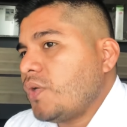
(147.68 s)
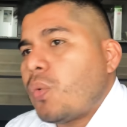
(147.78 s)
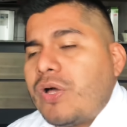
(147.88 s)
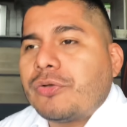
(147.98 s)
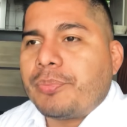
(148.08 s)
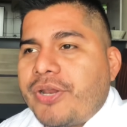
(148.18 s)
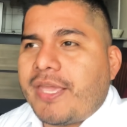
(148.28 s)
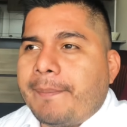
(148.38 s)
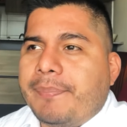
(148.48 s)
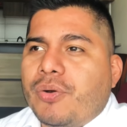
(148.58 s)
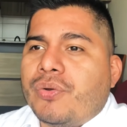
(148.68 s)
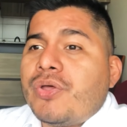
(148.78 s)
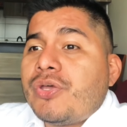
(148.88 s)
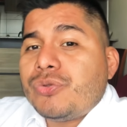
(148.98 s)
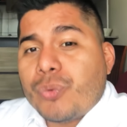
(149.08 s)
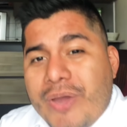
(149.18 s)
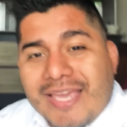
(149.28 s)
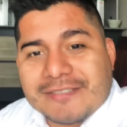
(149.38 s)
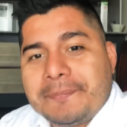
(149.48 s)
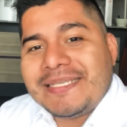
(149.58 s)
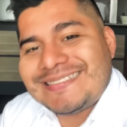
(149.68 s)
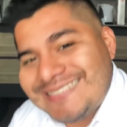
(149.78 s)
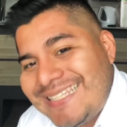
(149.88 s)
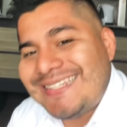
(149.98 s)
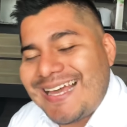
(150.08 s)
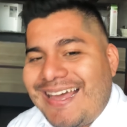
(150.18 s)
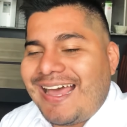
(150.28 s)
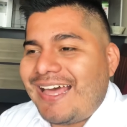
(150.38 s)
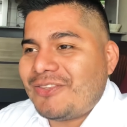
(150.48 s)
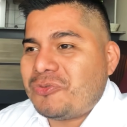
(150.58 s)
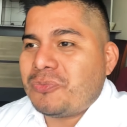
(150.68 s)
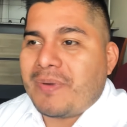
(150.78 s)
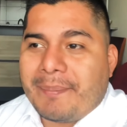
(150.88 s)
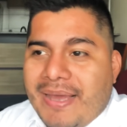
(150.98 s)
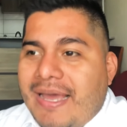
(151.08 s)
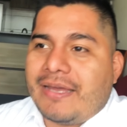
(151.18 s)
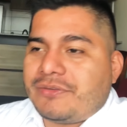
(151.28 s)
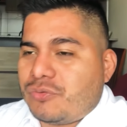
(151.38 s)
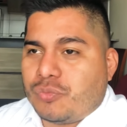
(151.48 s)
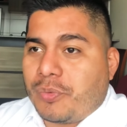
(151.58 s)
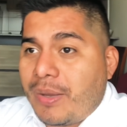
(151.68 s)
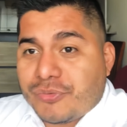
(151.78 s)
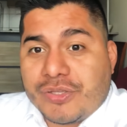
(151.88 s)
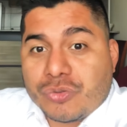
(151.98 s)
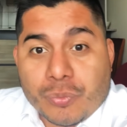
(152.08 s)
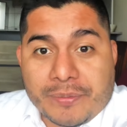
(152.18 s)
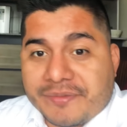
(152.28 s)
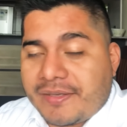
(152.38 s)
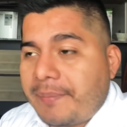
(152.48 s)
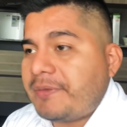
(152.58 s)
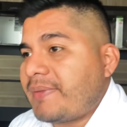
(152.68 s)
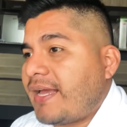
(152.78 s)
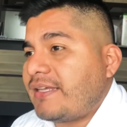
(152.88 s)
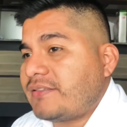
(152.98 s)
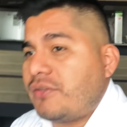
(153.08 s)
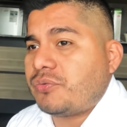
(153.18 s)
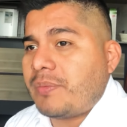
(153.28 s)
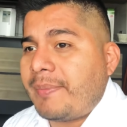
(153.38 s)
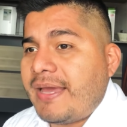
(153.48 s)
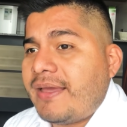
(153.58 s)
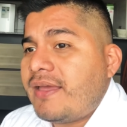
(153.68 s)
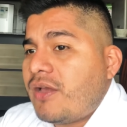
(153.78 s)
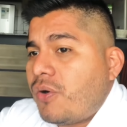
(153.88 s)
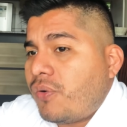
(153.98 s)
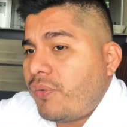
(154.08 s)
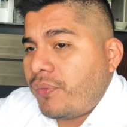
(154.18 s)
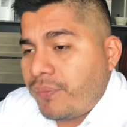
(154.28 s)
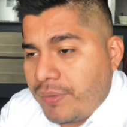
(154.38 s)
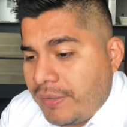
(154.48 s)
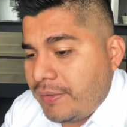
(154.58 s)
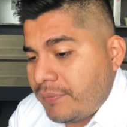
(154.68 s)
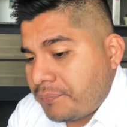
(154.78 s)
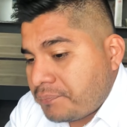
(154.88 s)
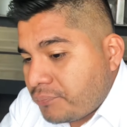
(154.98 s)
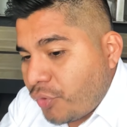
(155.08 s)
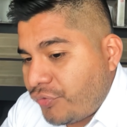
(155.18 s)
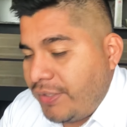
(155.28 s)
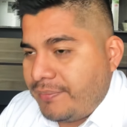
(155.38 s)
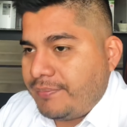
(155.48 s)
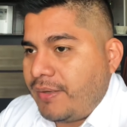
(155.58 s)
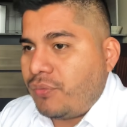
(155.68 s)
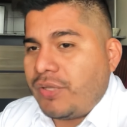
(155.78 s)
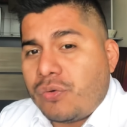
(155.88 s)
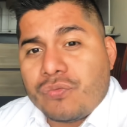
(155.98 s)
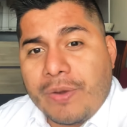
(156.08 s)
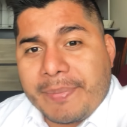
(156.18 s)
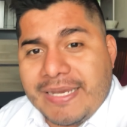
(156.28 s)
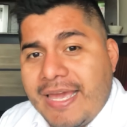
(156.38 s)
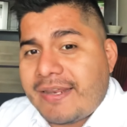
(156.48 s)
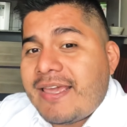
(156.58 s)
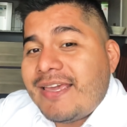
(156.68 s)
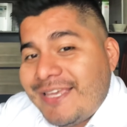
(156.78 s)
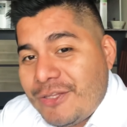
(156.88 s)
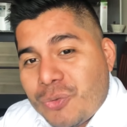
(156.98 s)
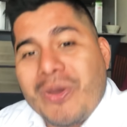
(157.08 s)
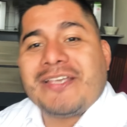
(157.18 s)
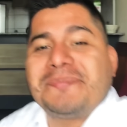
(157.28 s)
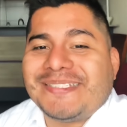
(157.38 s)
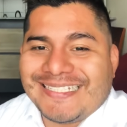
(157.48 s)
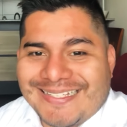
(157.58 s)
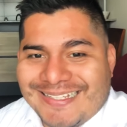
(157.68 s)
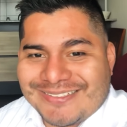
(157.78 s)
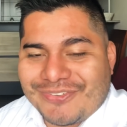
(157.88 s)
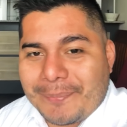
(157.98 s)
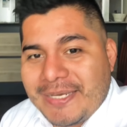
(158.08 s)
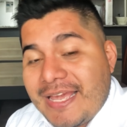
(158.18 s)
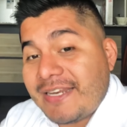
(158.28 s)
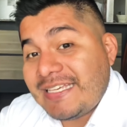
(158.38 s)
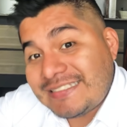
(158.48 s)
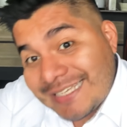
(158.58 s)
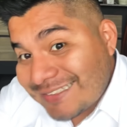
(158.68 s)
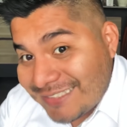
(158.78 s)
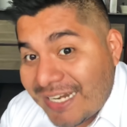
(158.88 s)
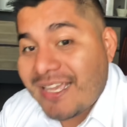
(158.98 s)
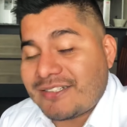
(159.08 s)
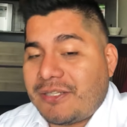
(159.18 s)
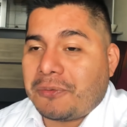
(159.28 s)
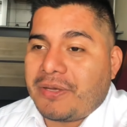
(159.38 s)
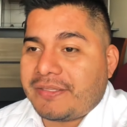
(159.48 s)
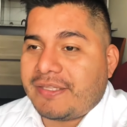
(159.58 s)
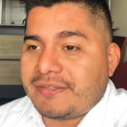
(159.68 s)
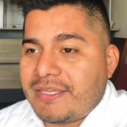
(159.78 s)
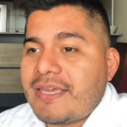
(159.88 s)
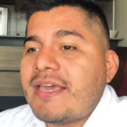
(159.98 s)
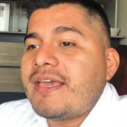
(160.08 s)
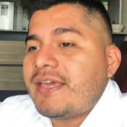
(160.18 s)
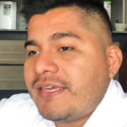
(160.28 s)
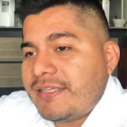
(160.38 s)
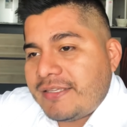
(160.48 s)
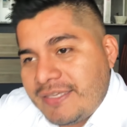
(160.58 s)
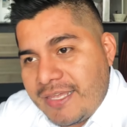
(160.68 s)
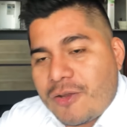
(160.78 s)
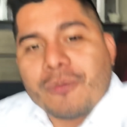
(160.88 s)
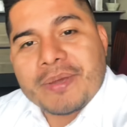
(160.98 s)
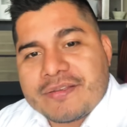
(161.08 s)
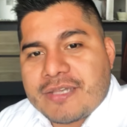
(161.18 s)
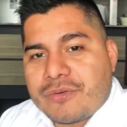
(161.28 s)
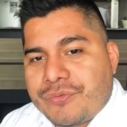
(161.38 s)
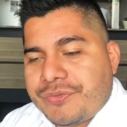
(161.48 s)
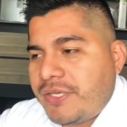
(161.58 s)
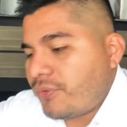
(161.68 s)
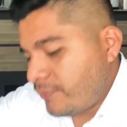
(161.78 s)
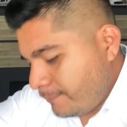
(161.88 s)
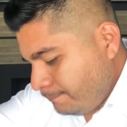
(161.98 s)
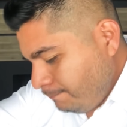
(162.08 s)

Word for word: cuando, por ejemplo, tu ex visita a tu mamá, supongamos que tú vives en la misma casa de tu mamá o en, no sé, con algún familiar y tu ex visita a ese familiar y se acerca a saludarte a ti y quiere conversar contigo,